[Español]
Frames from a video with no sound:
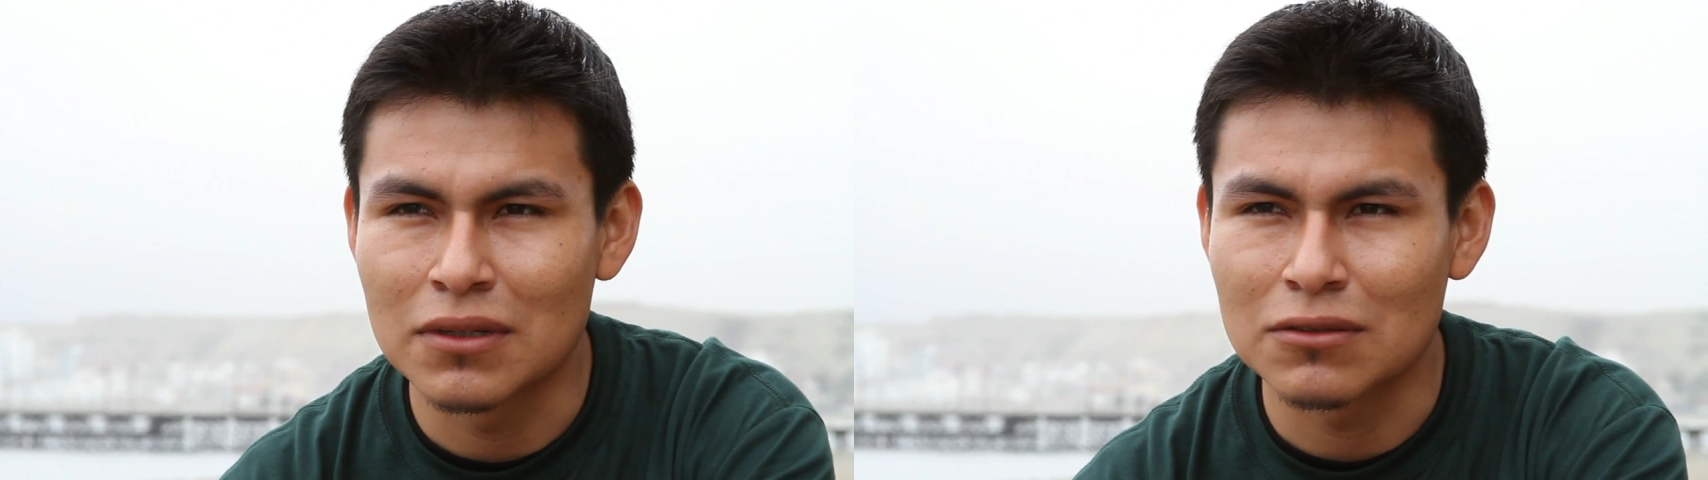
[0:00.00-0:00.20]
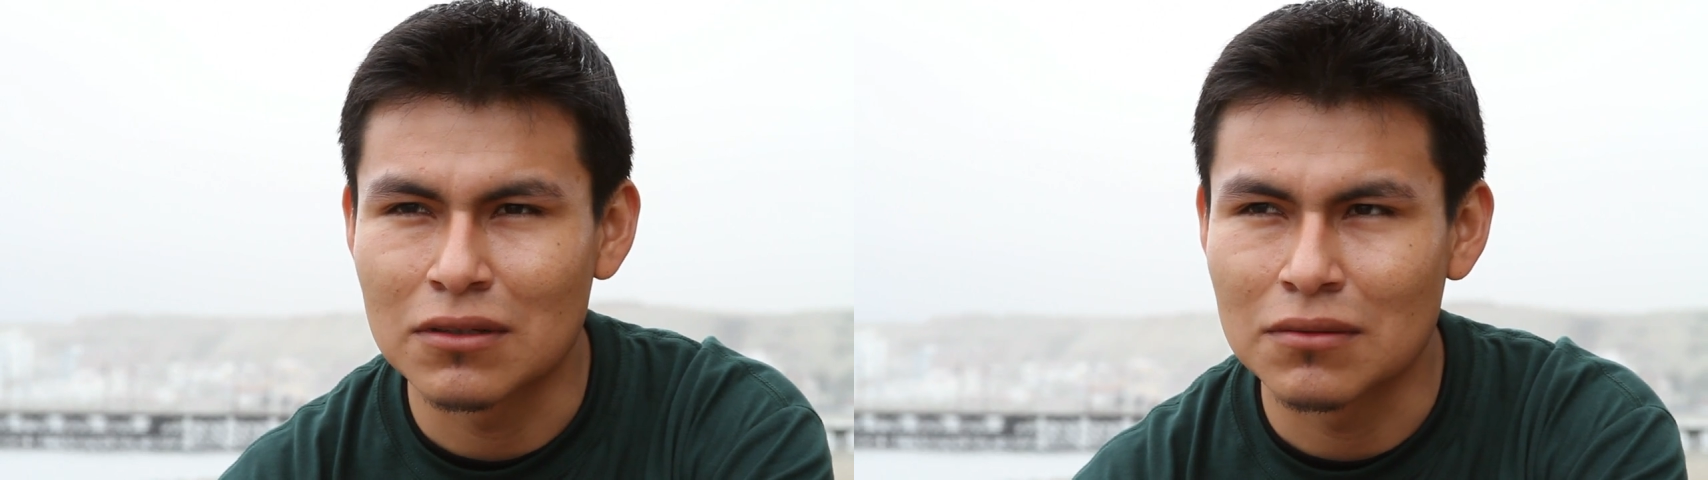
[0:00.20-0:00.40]

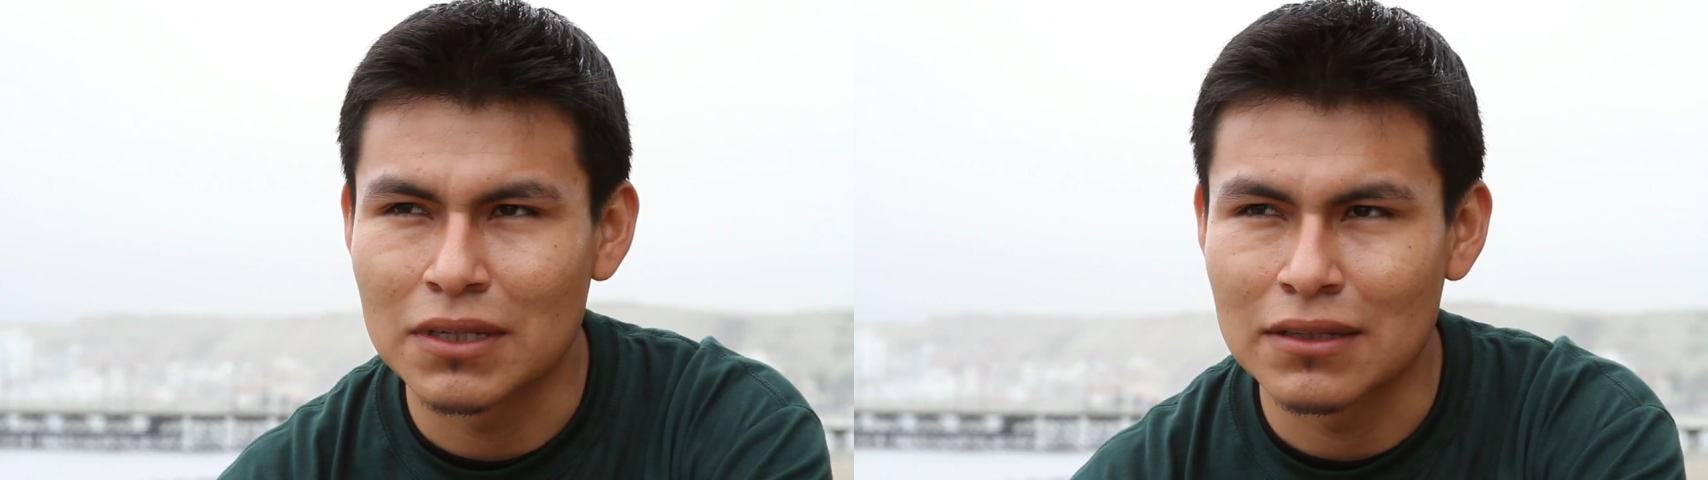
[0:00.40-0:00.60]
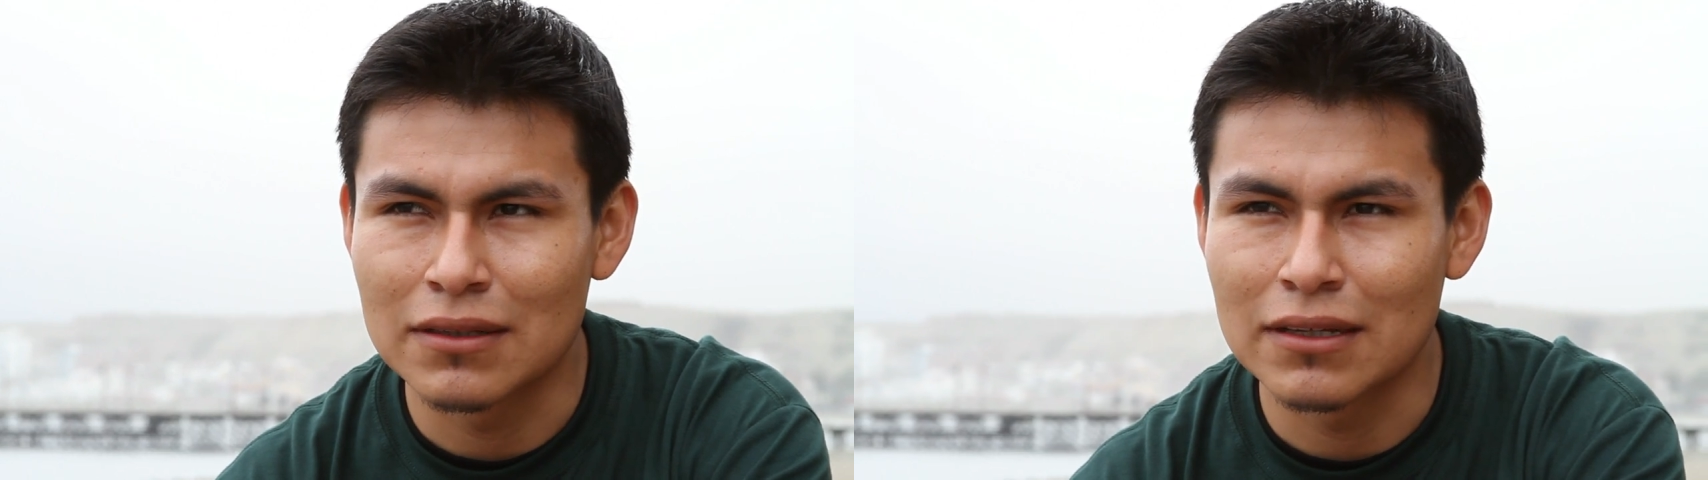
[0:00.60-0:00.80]

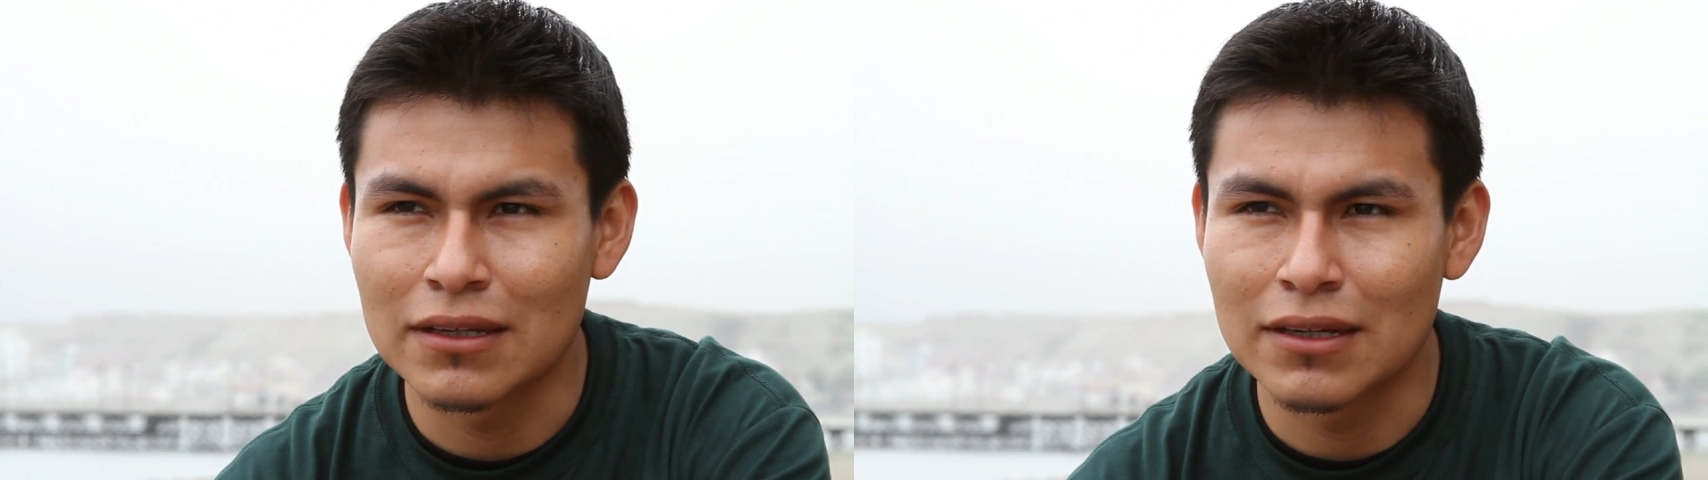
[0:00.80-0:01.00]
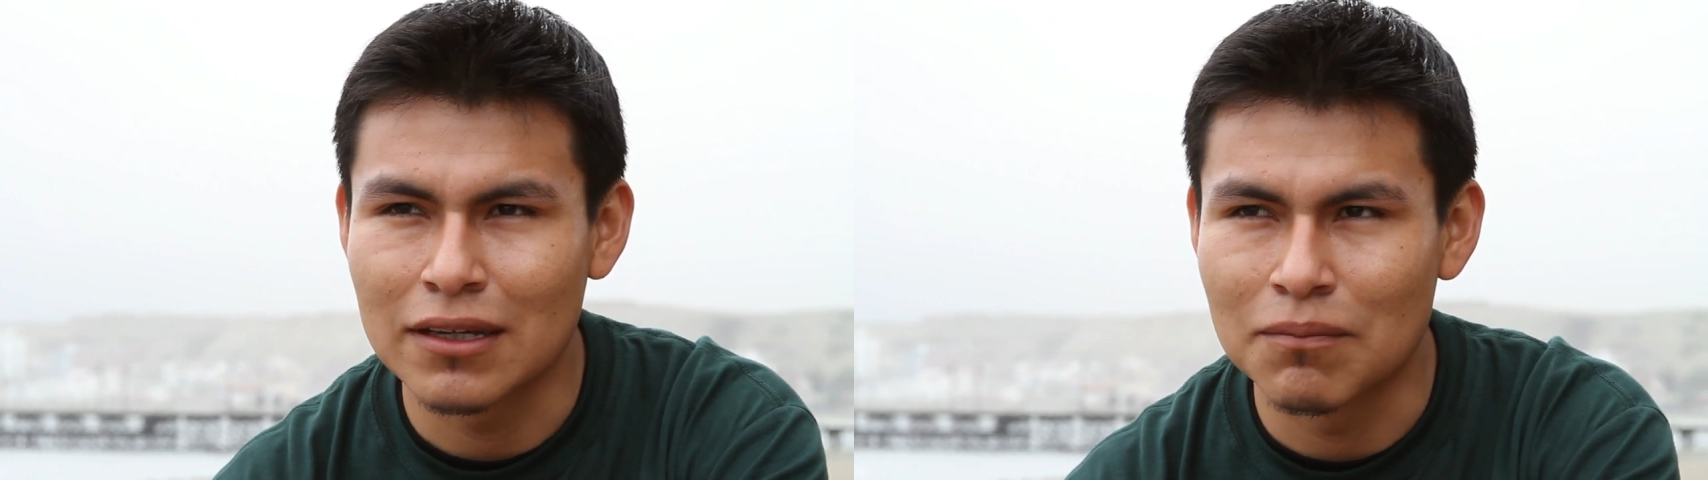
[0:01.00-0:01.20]

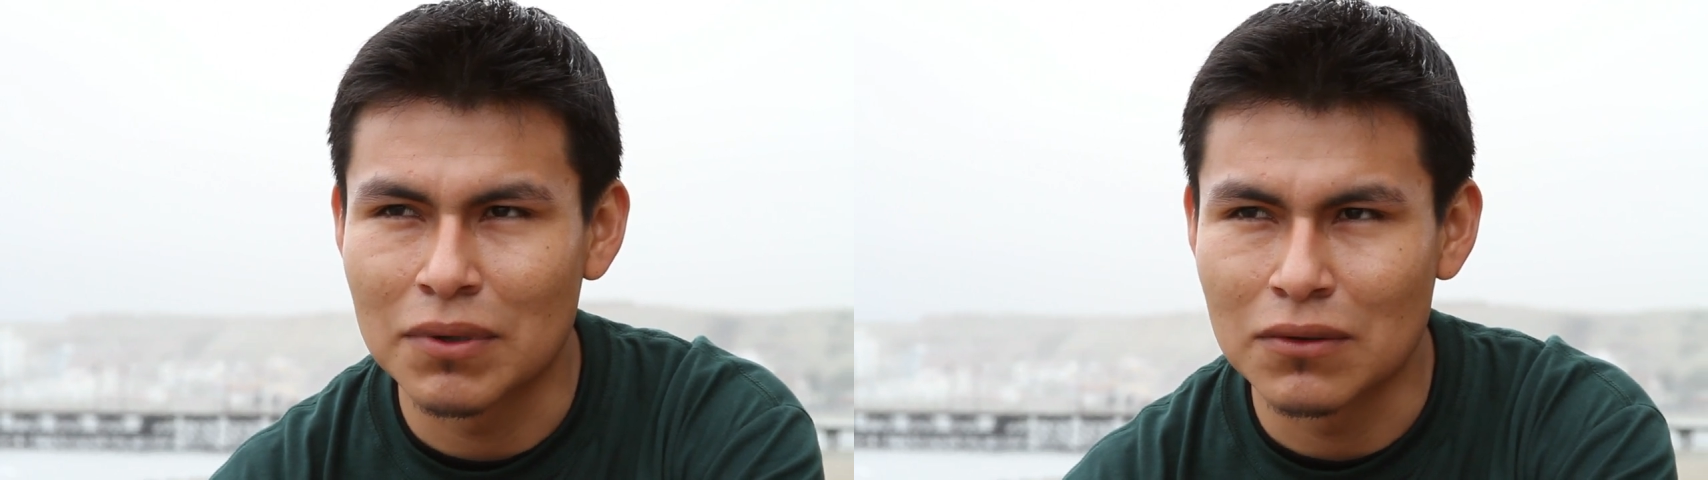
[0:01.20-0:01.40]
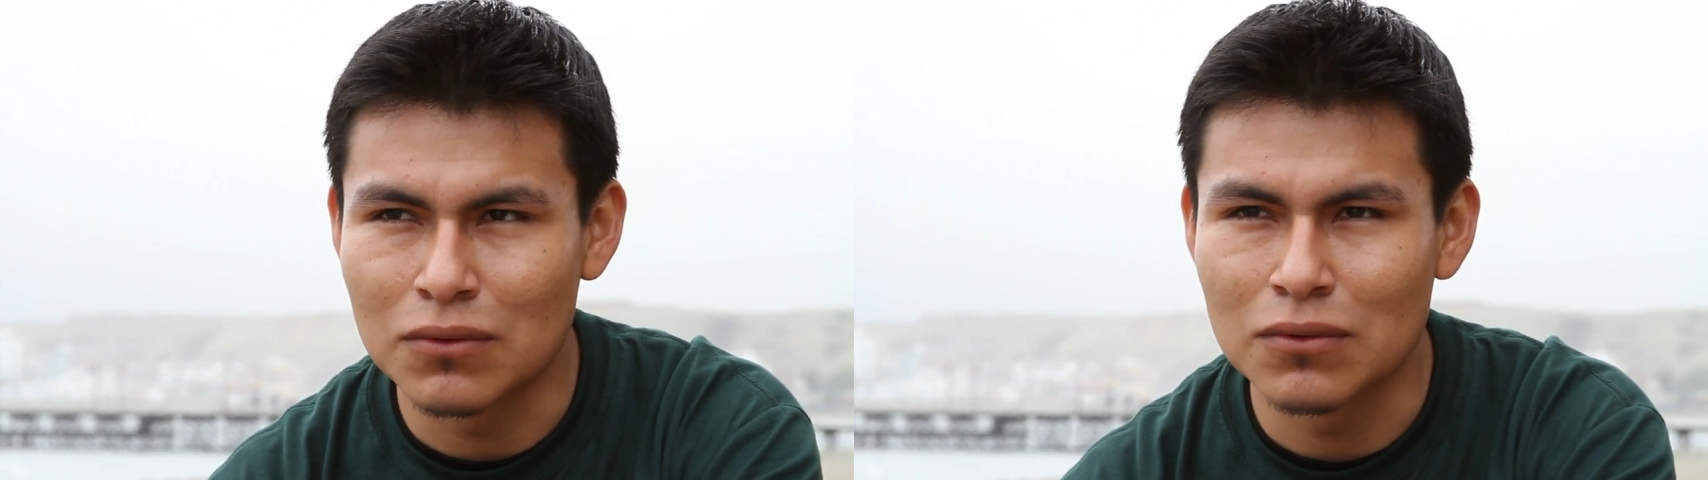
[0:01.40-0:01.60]
actualmente en
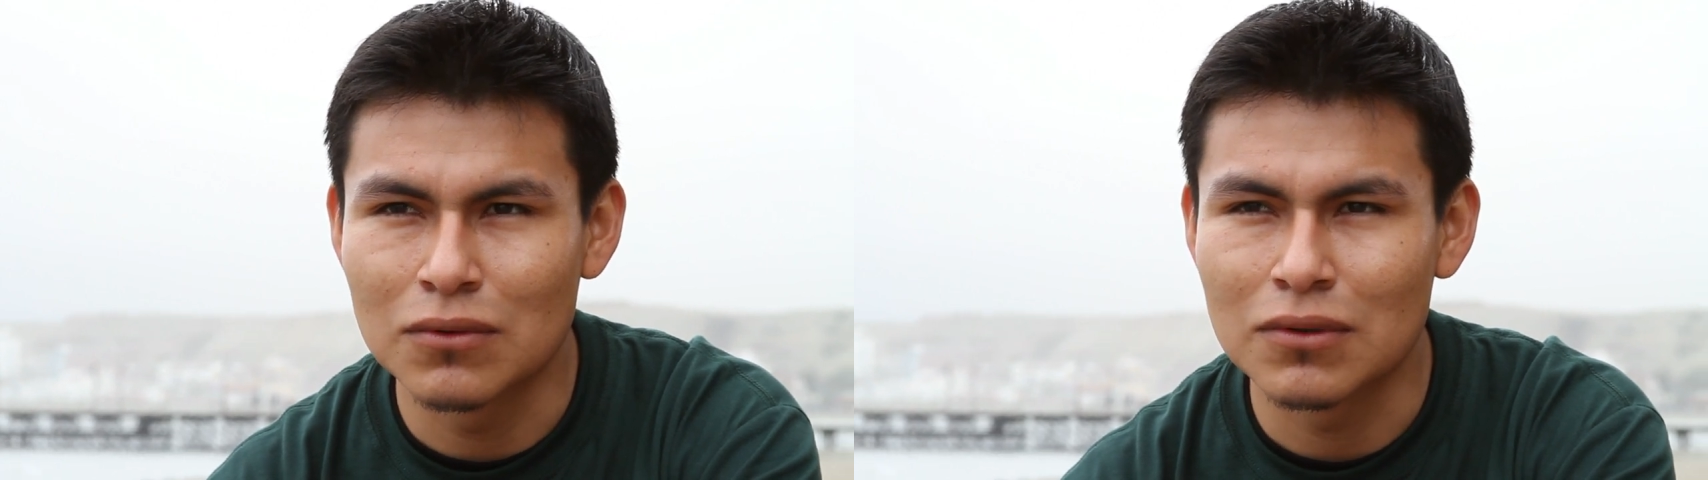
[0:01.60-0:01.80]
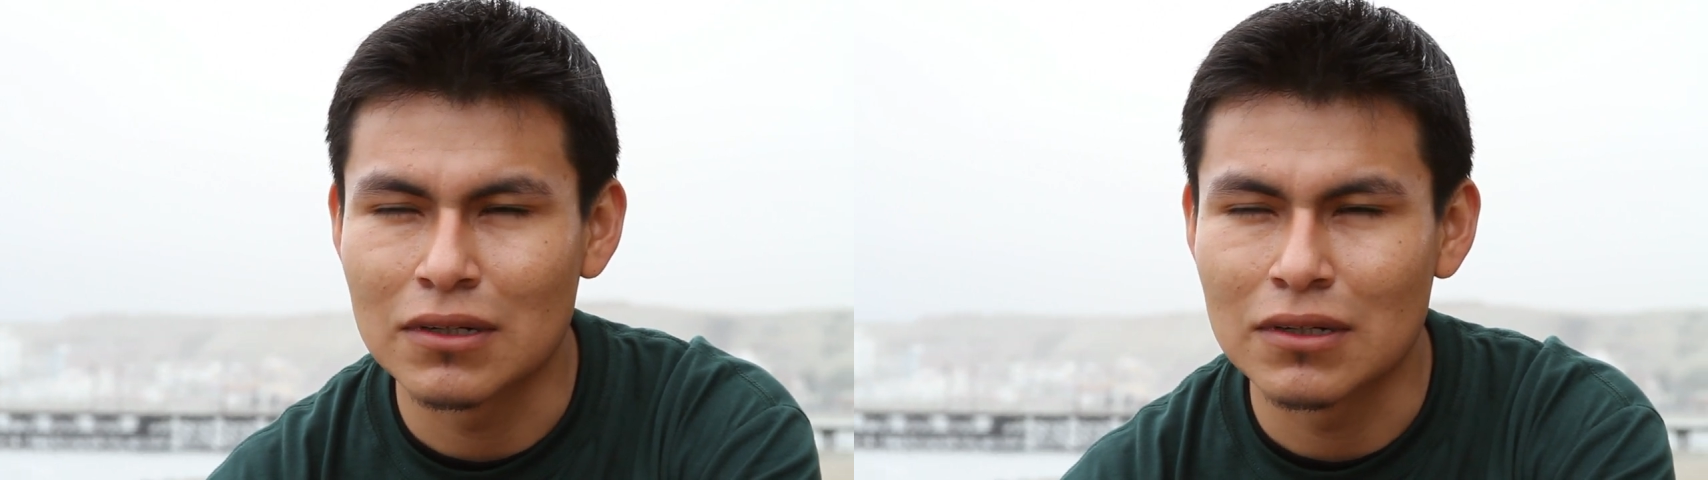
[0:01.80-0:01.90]
Perú,